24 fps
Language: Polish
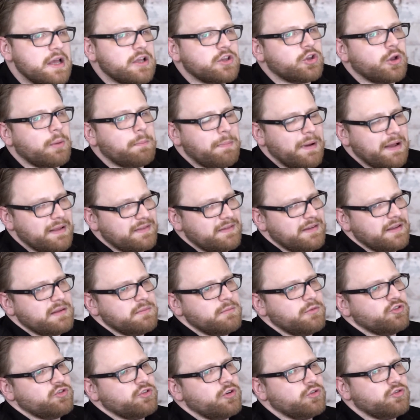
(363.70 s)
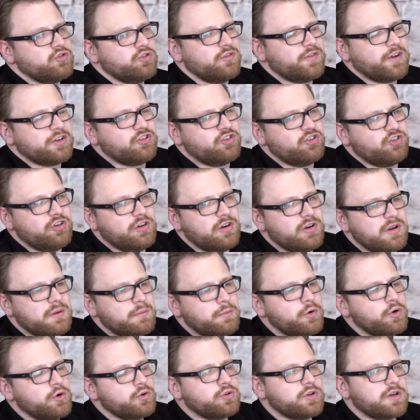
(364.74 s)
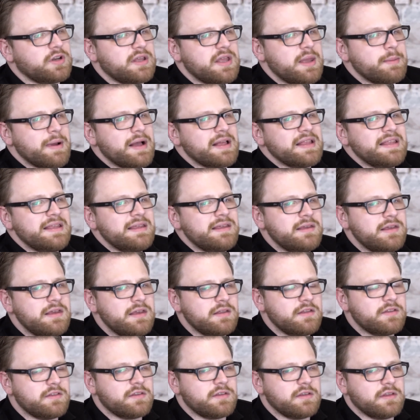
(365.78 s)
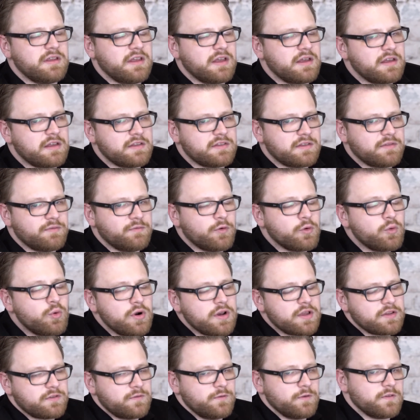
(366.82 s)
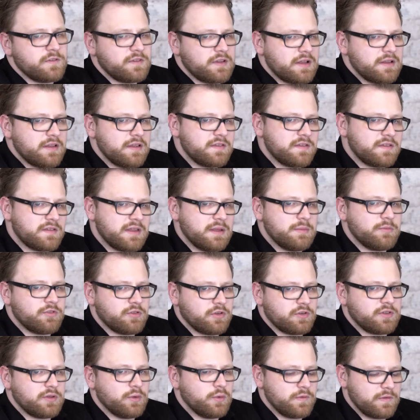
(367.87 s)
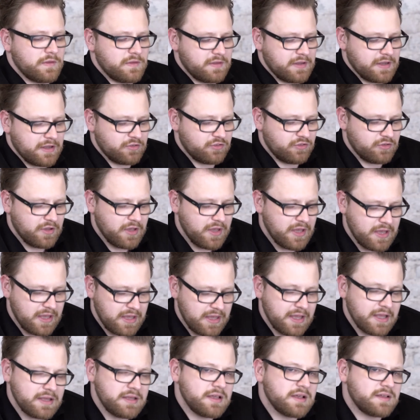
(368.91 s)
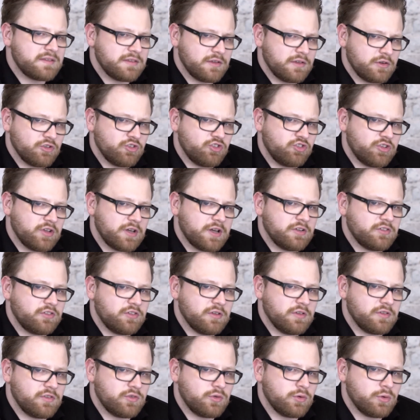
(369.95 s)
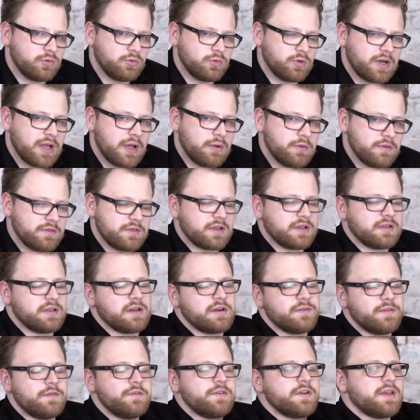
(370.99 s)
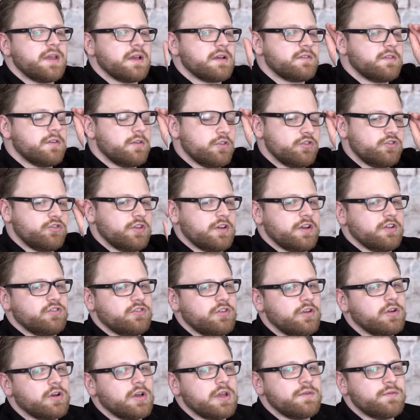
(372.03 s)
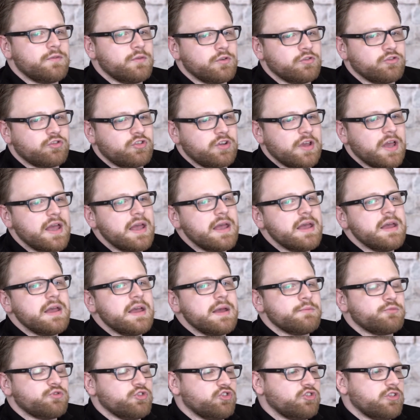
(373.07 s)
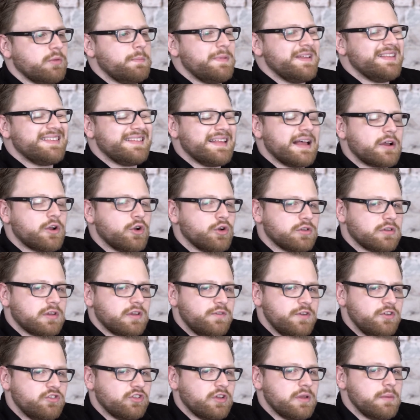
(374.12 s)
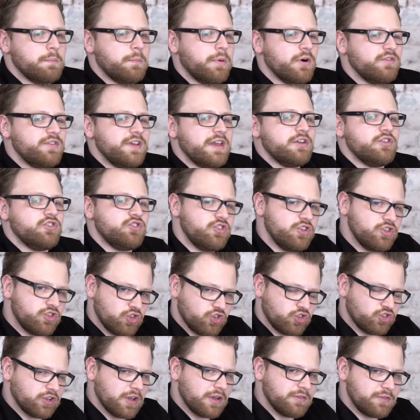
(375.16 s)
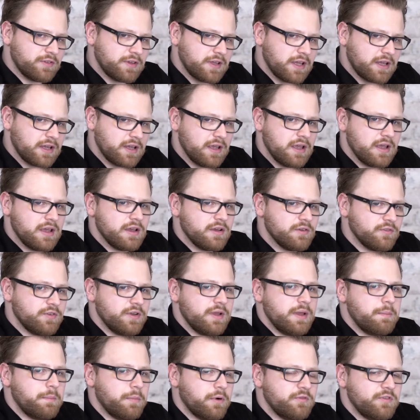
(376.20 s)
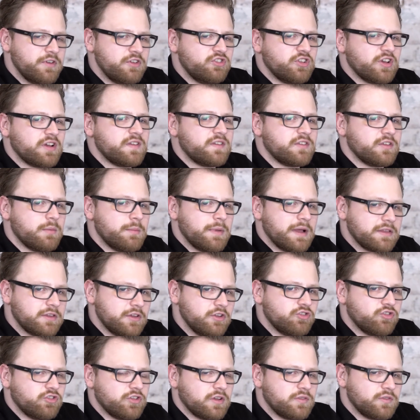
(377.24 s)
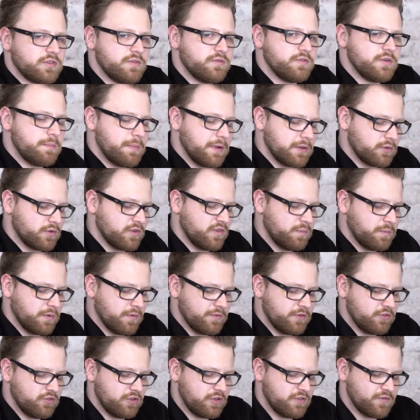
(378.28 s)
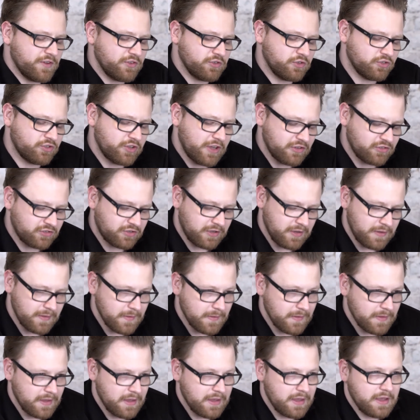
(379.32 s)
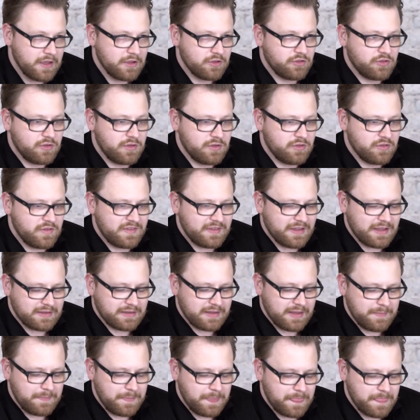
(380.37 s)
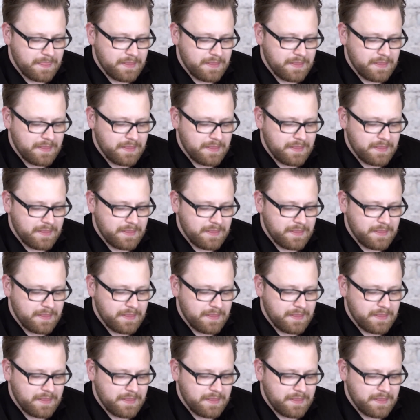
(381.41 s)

to pacjent może odczuwać silny ból, który nie ma nic, nie jest w ogóle związany z tym, co chce uzyskać. Ja nie chcę rozcierać struktur gałązek nerwowych, ja chcę rozcierać tylko i wyłącznie przyczepy zakotwiczeń powięzi trzewnych w powięziach somatycznych, w tym wypadku w powięzi twarzoczaszki. Zatem